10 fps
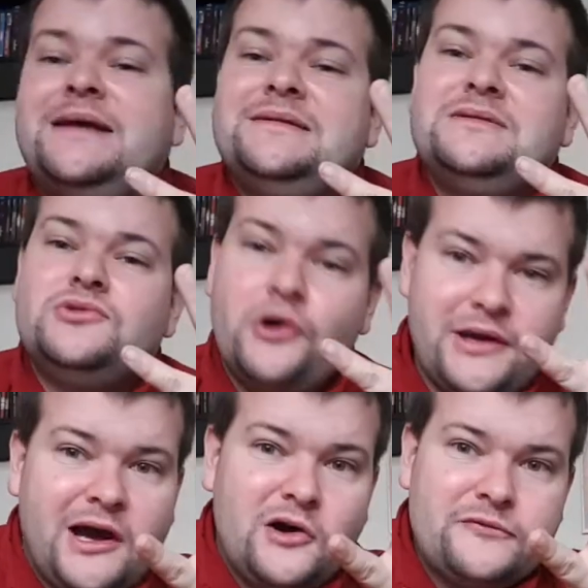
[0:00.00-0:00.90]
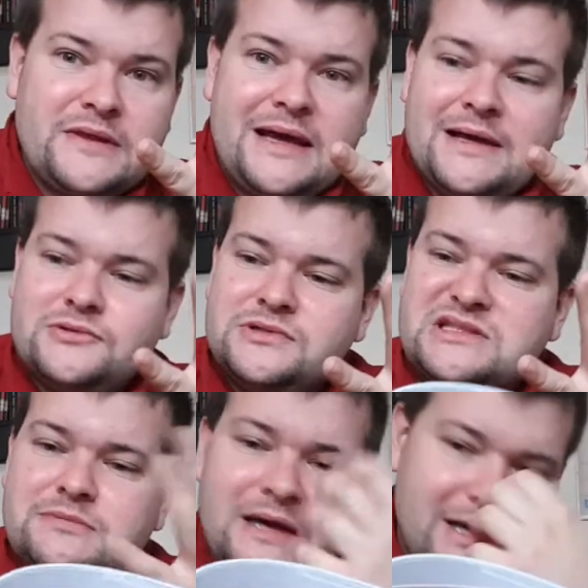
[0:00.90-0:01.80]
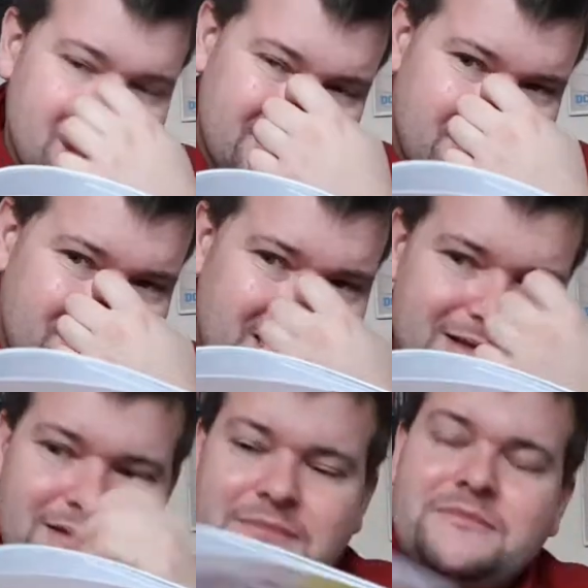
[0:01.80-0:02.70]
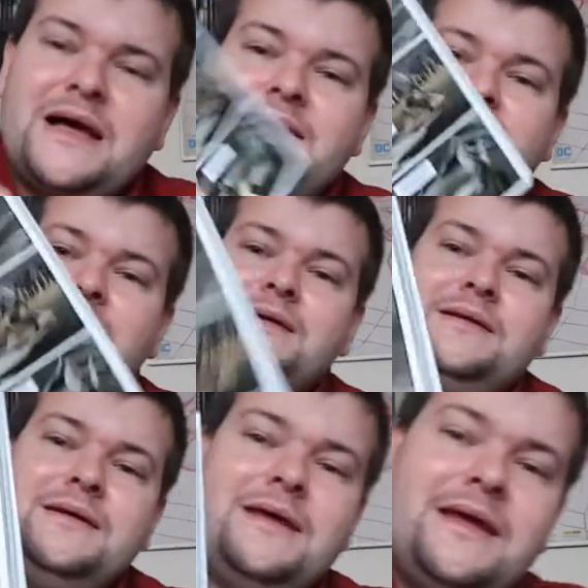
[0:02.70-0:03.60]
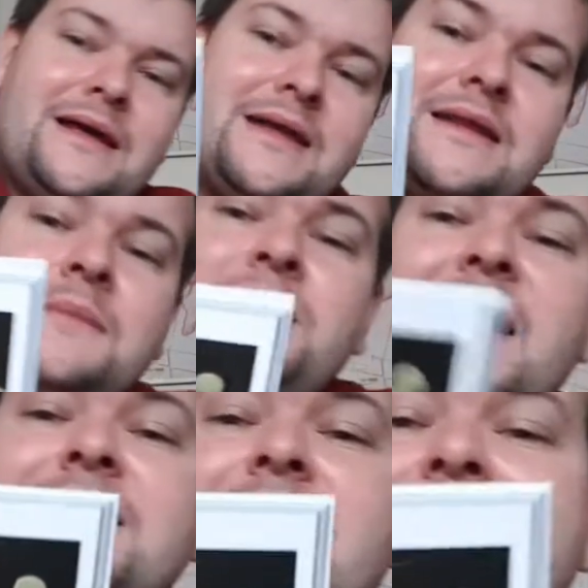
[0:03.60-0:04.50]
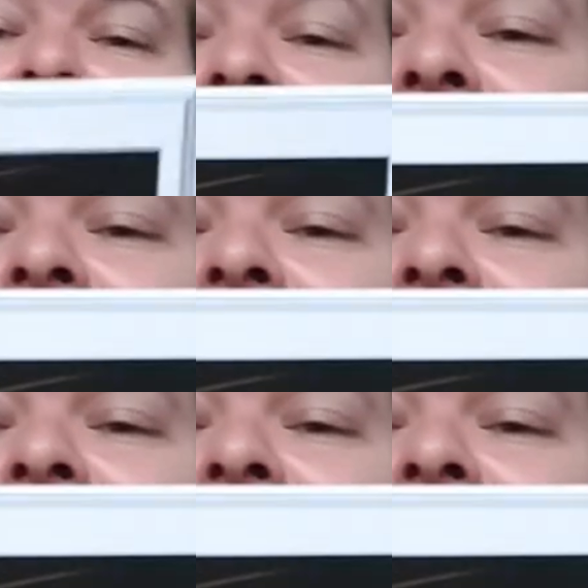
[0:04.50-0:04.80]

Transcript: einen neuen Auftrag und zwar äh, macht eine hat plant eine